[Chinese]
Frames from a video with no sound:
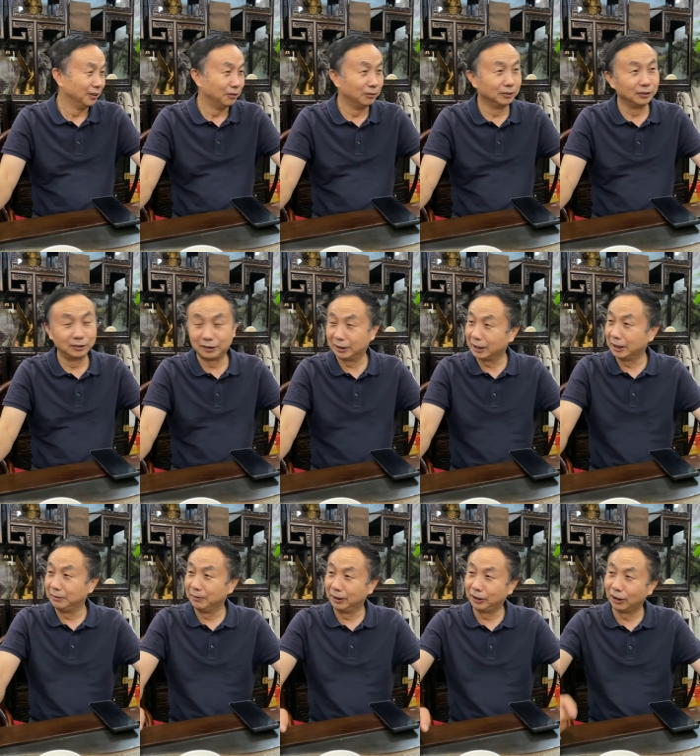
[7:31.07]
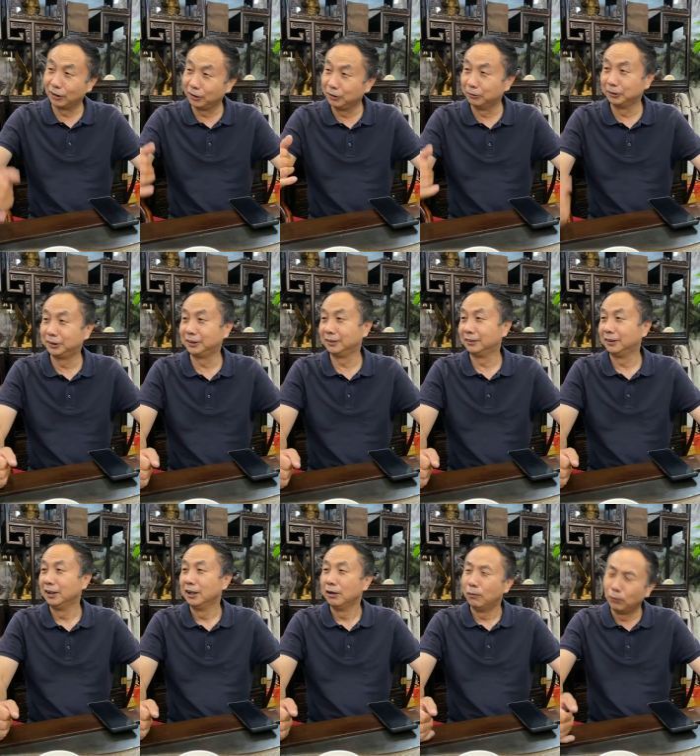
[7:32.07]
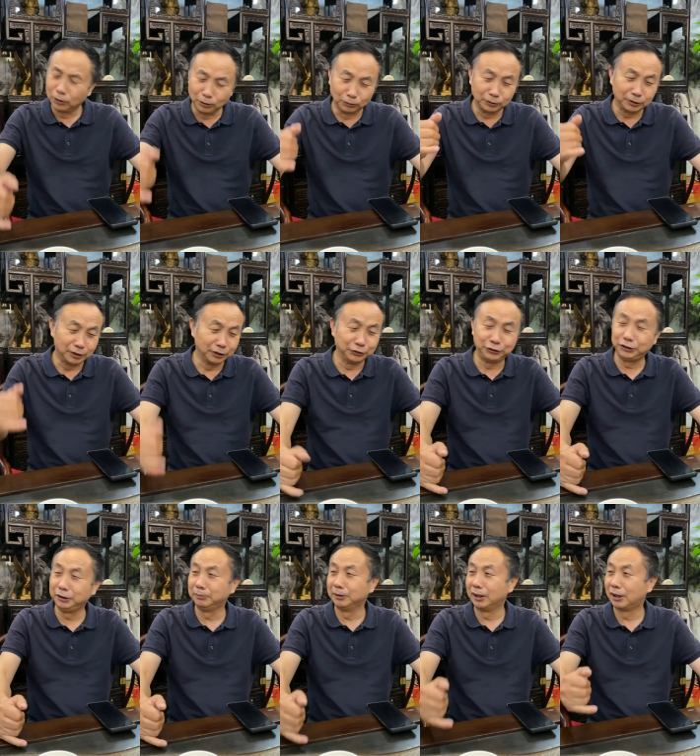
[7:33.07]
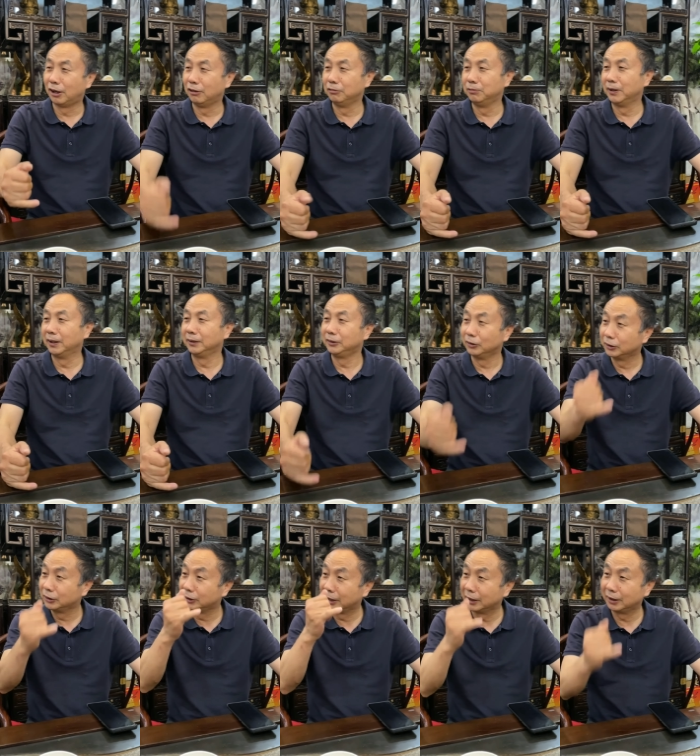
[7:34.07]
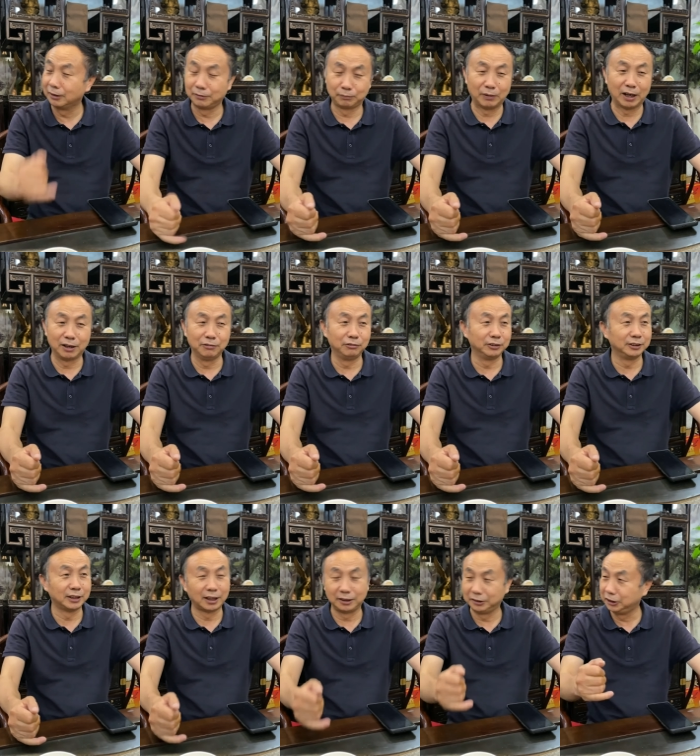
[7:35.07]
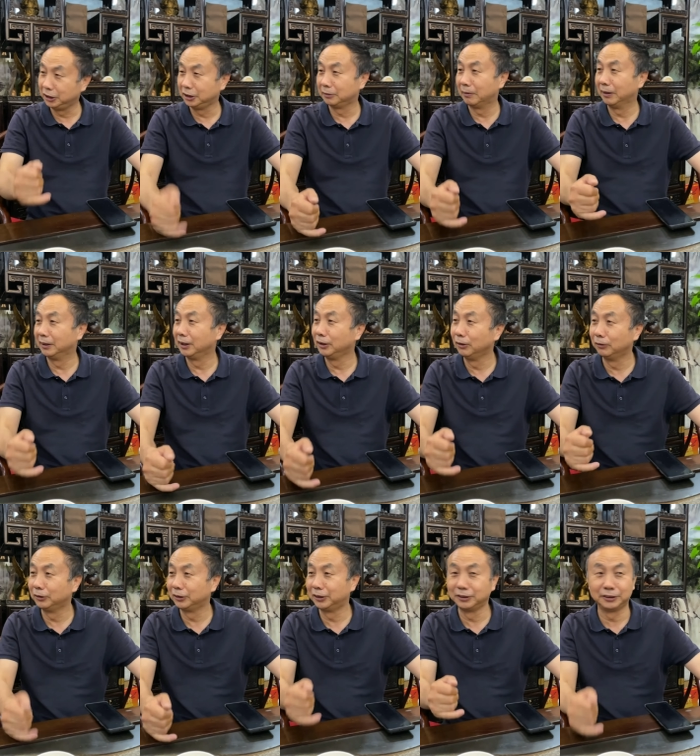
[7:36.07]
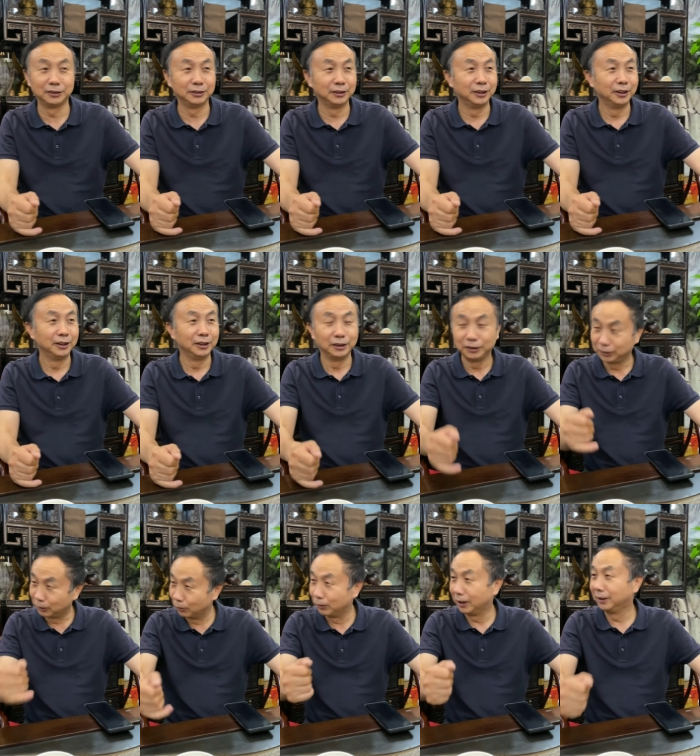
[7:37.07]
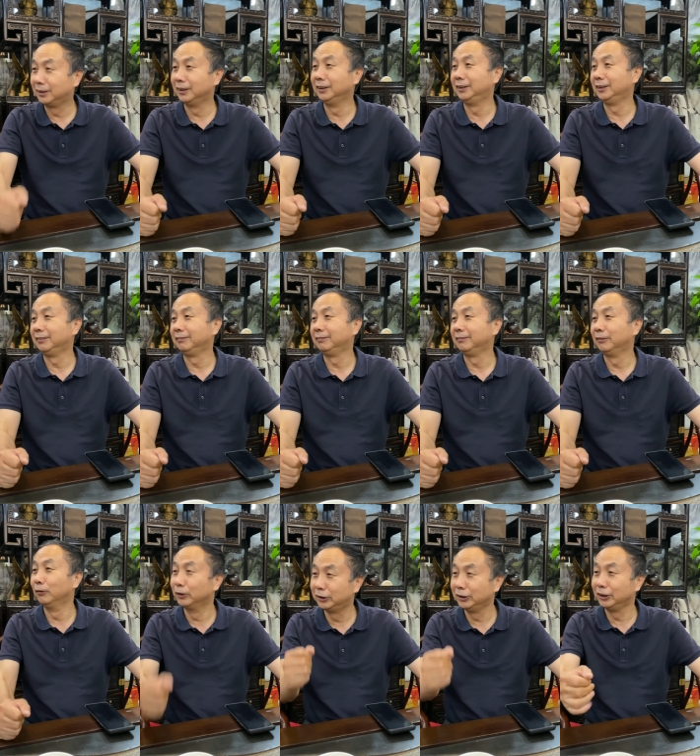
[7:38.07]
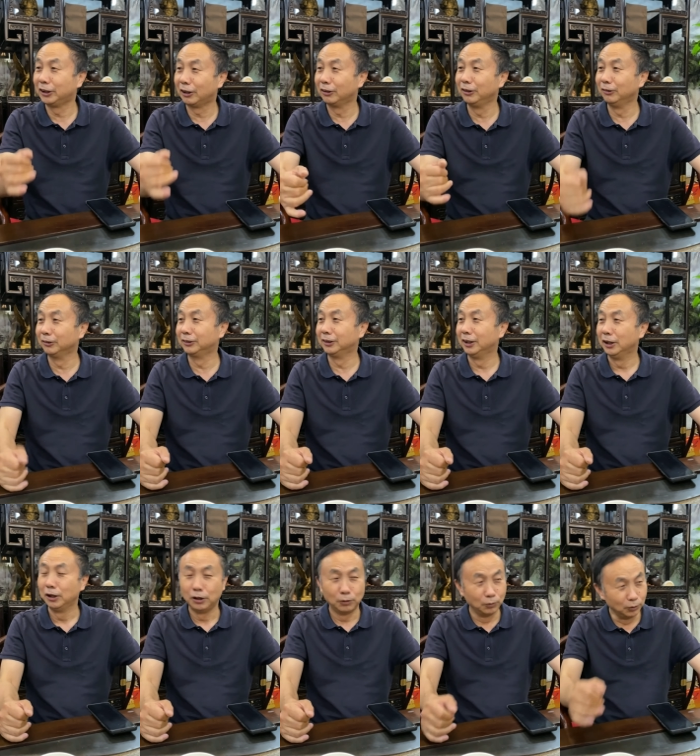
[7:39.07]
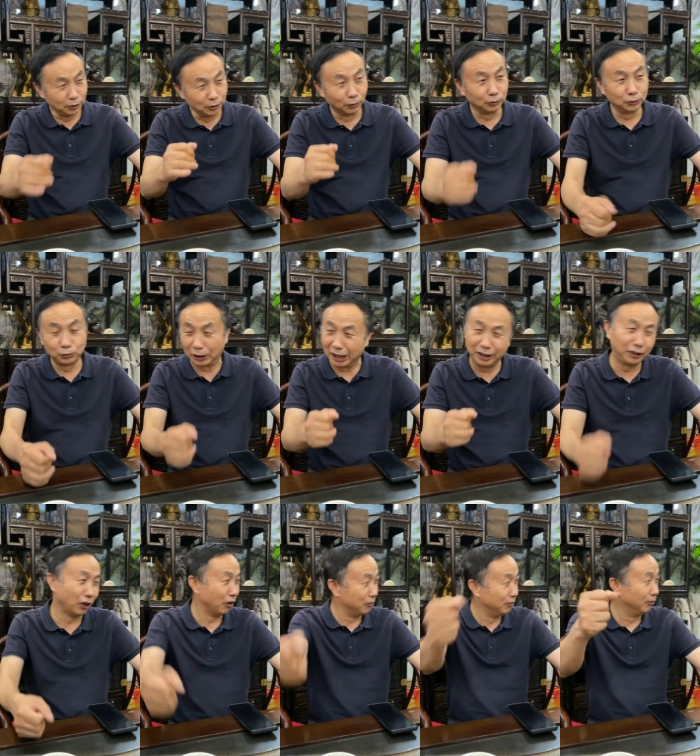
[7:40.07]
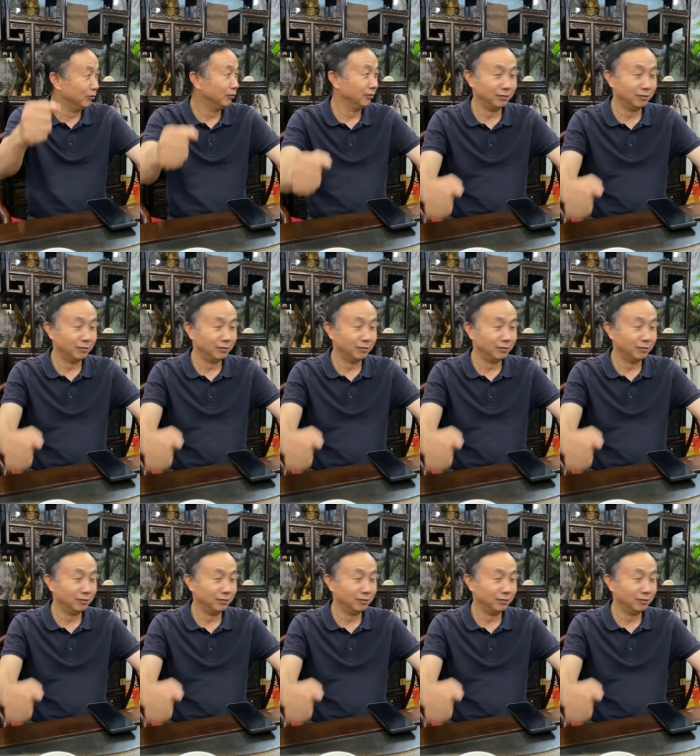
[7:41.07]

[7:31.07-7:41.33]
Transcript: 我就在里面跳了六只。我六只鸽子基本上烤不上，就是这个八个骨架的，基本上那六只鸽子都来成绩。我自己挑了六只，我六只全挑母，